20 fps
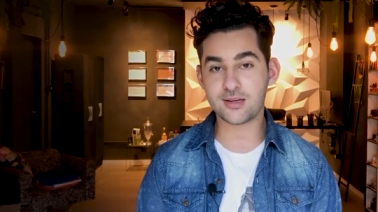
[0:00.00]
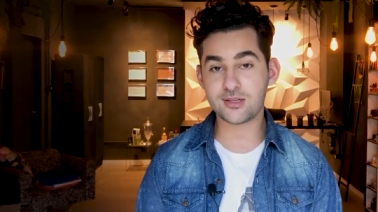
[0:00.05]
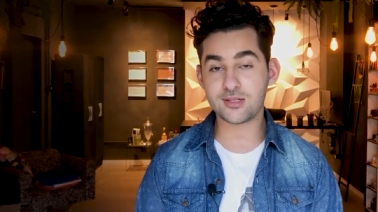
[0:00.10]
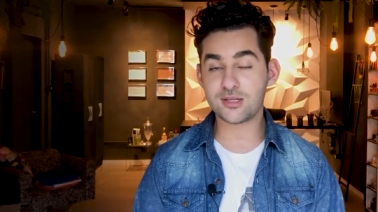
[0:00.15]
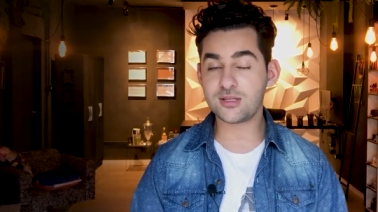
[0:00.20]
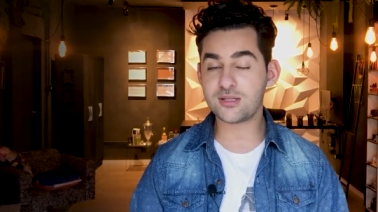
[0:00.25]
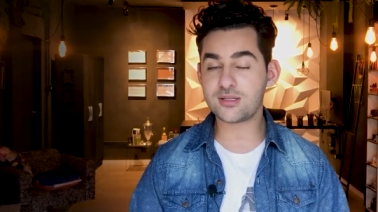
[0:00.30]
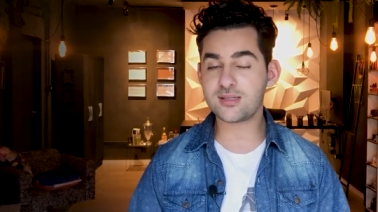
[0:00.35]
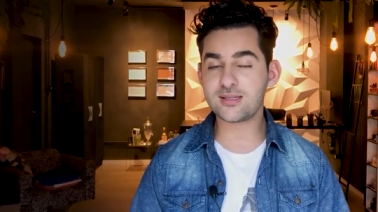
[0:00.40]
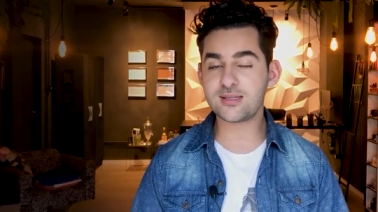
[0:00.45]
a
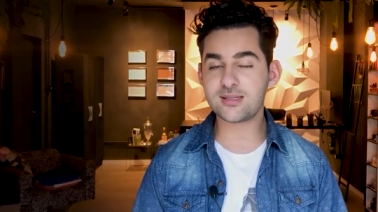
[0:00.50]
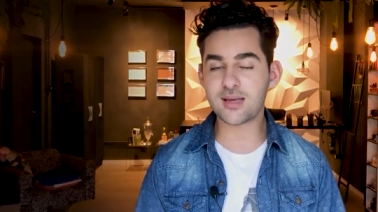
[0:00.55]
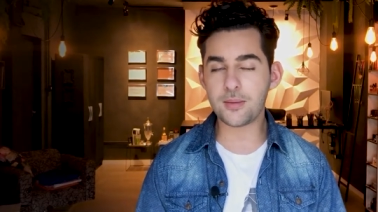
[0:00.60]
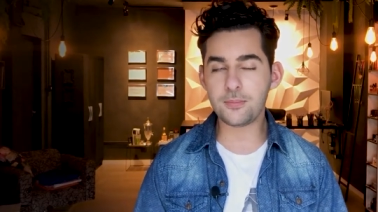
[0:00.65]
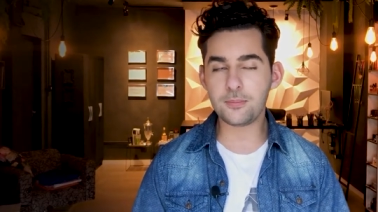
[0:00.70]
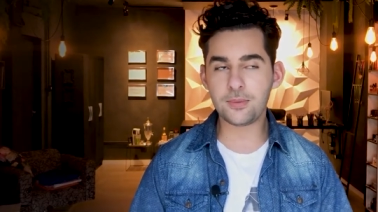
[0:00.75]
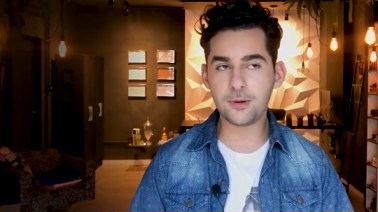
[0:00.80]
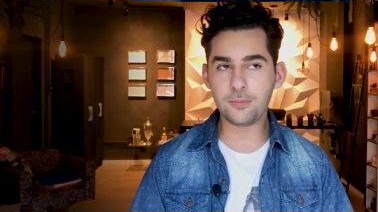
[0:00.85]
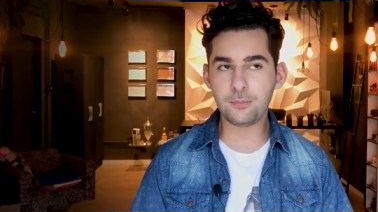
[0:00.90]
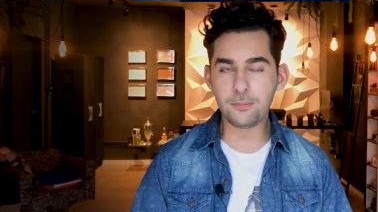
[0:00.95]
gente
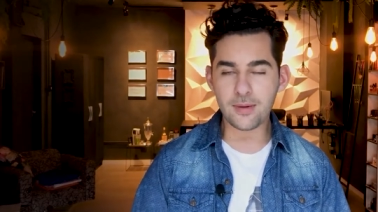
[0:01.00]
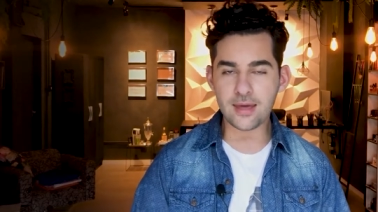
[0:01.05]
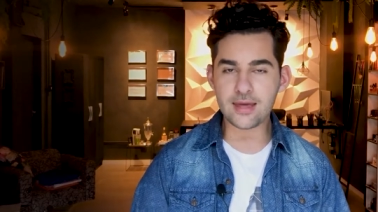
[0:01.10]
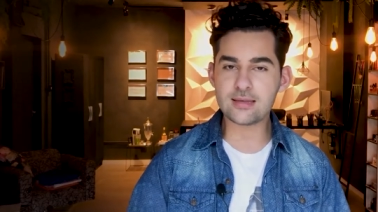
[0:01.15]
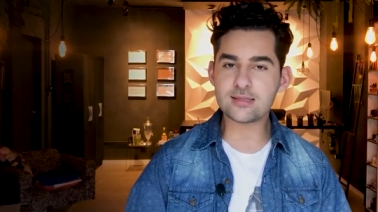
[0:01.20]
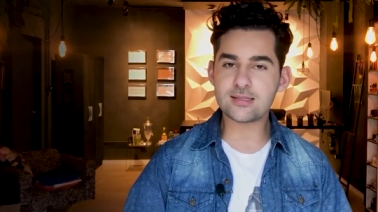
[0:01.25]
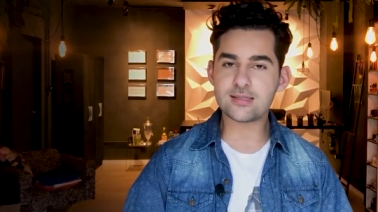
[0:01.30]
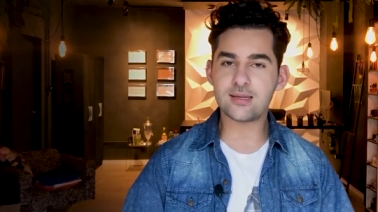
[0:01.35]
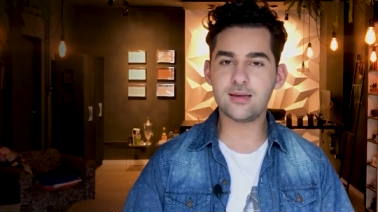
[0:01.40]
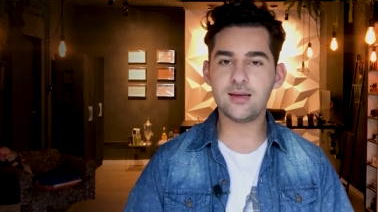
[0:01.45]
sempre
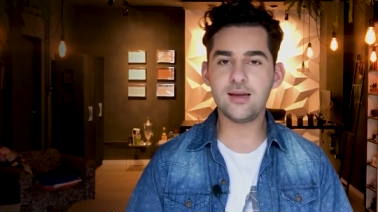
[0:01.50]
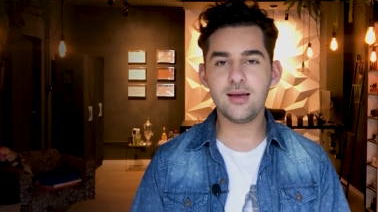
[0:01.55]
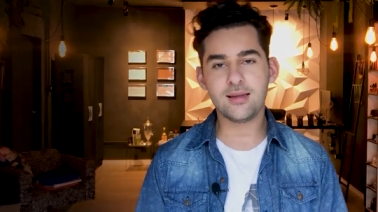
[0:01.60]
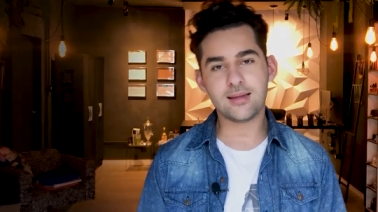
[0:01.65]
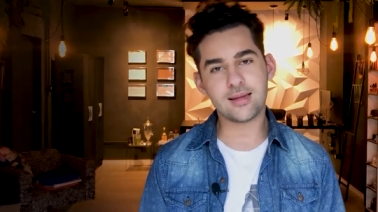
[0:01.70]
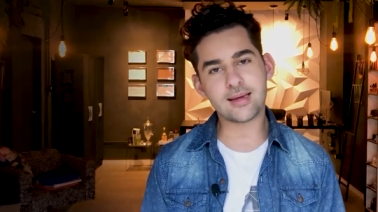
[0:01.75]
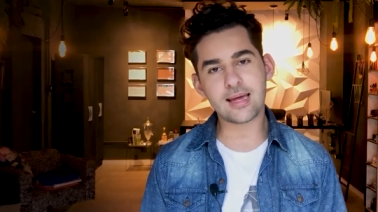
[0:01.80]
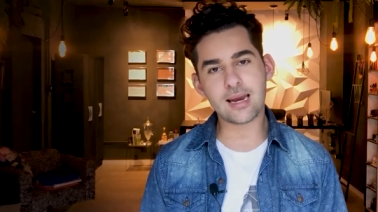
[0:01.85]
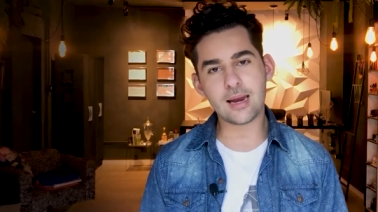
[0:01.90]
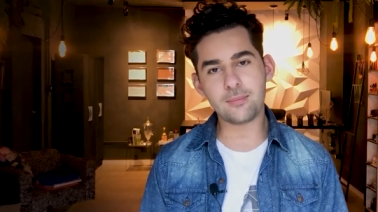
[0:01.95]
pensa
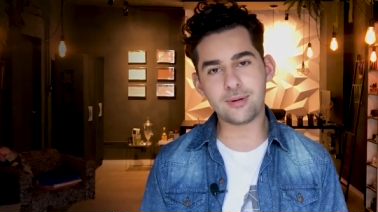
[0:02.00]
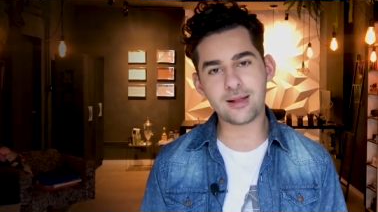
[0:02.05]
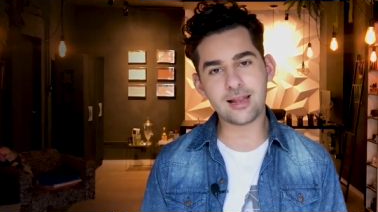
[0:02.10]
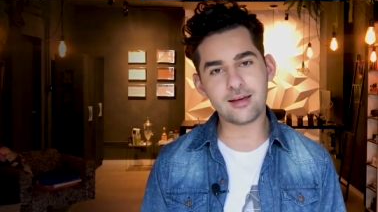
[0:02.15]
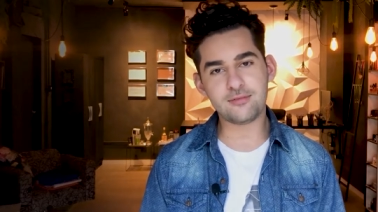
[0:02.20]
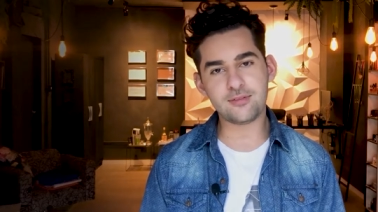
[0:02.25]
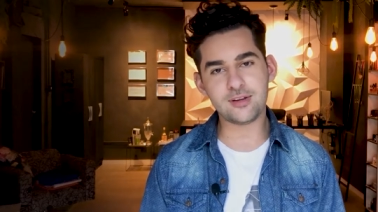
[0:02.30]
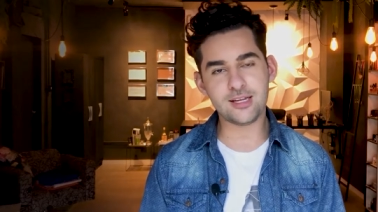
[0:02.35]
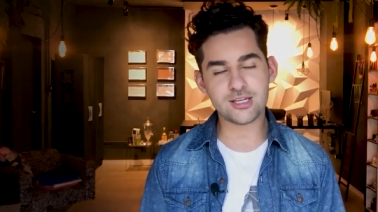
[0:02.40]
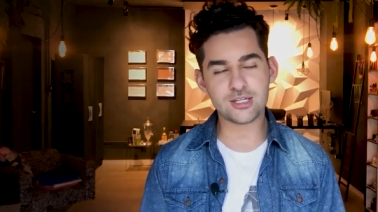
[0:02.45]
naquela
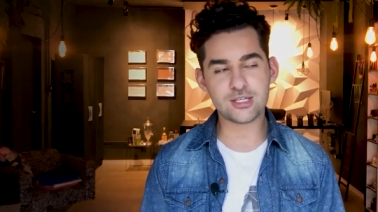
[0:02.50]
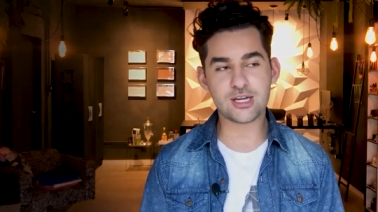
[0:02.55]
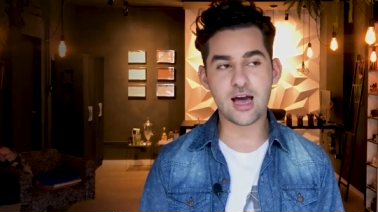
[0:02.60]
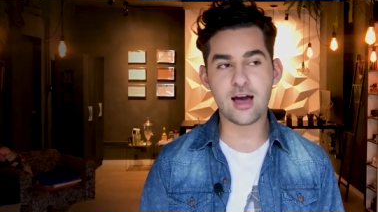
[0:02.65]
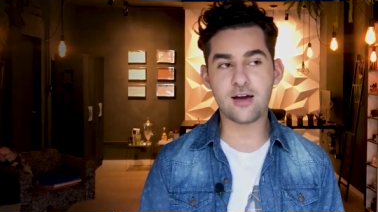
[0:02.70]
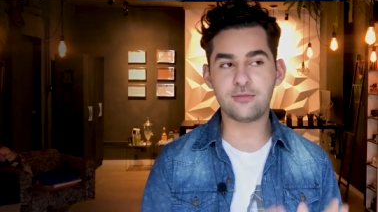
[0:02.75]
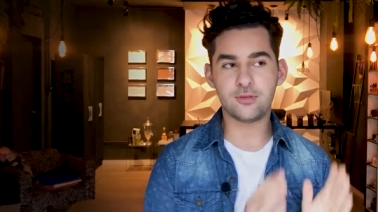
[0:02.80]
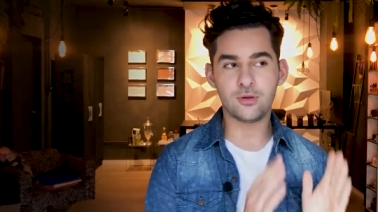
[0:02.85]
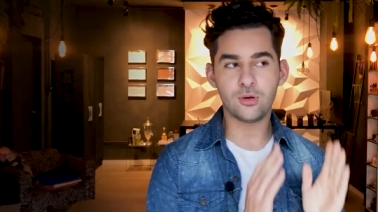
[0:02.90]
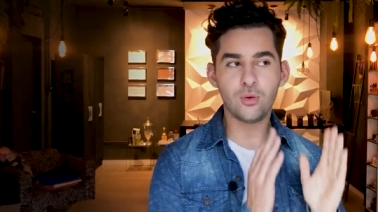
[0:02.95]

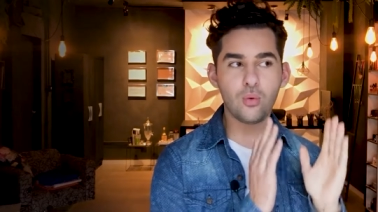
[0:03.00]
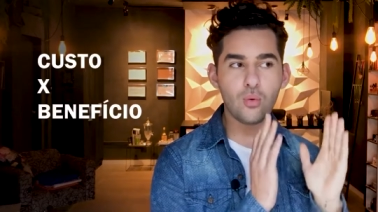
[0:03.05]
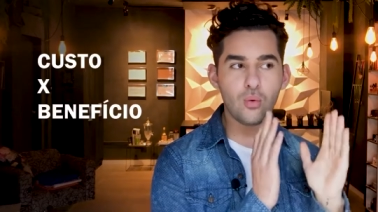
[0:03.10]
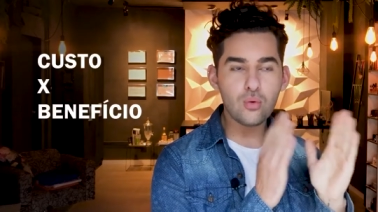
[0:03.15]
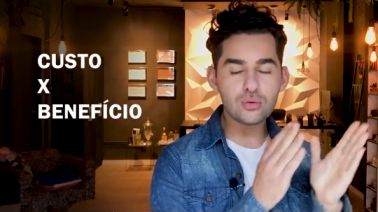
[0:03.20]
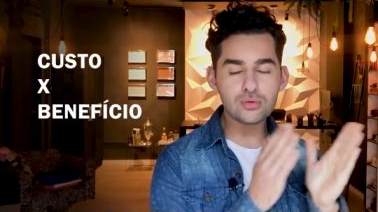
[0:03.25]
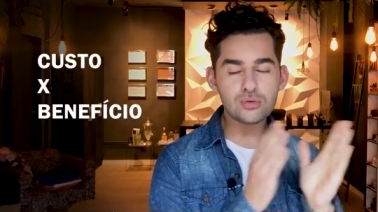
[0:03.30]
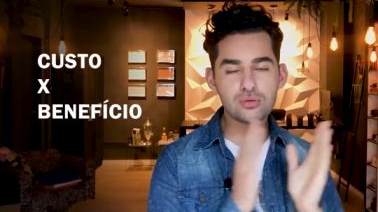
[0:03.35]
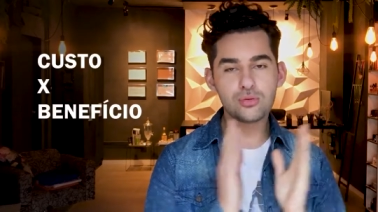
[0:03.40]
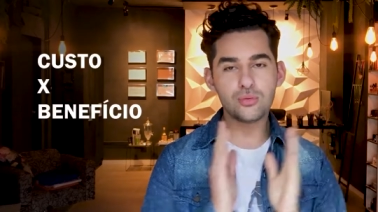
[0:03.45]
palavrinha-chave:
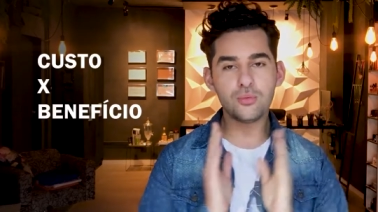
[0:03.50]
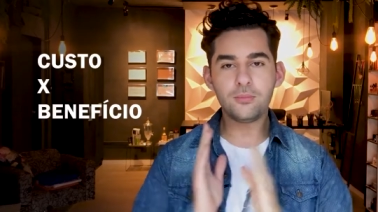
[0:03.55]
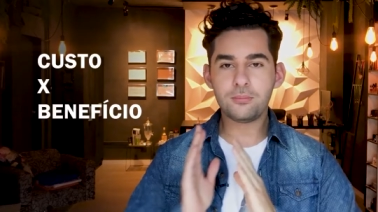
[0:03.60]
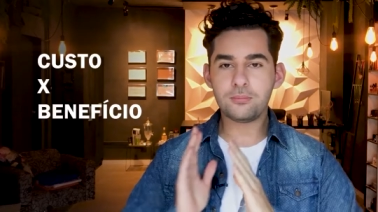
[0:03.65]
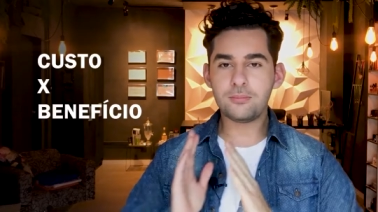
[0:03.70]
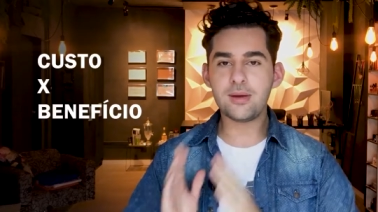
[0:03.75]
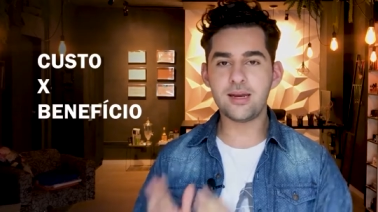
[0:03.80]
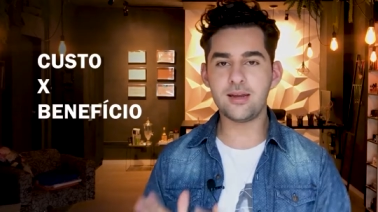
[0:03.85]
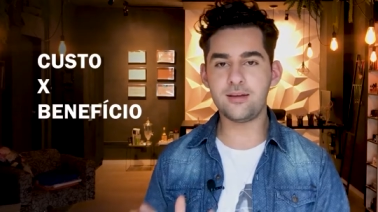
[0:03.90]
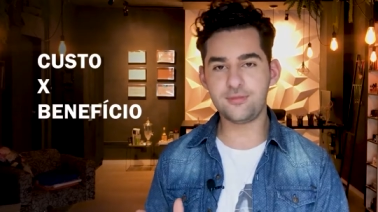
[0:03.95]

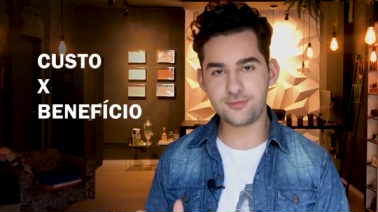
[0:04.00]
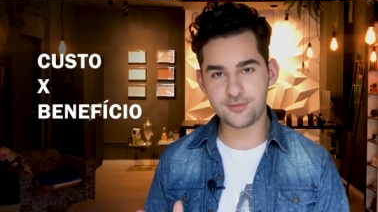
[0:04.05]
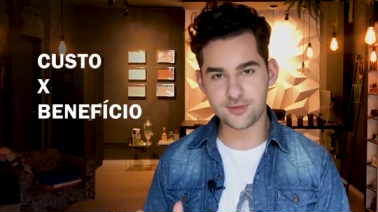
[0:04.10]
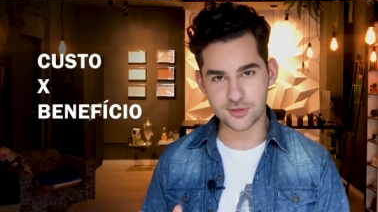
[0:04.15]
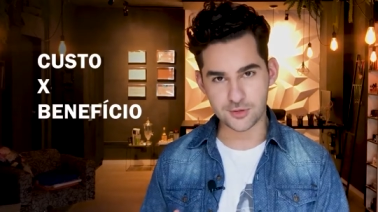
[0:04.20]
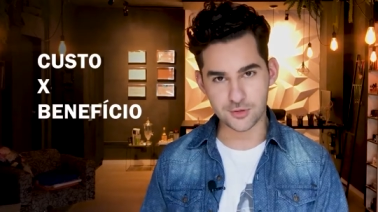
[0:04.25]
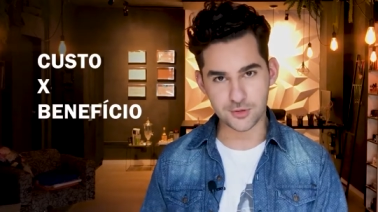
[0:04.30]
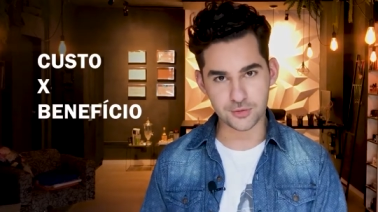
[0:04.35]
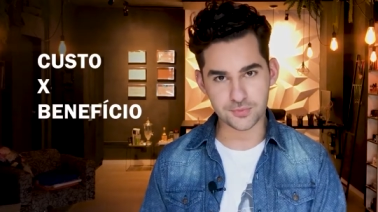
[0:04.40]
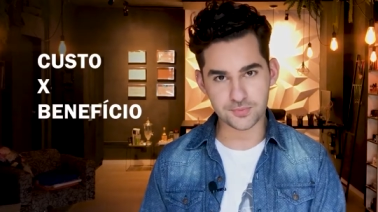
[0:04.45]

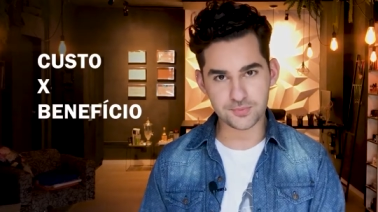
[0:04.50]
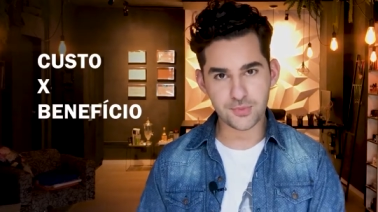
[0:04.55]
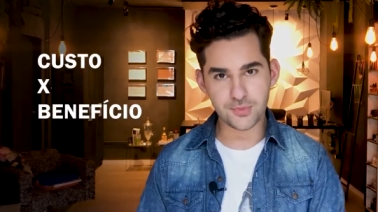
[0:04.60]
custo-benefício.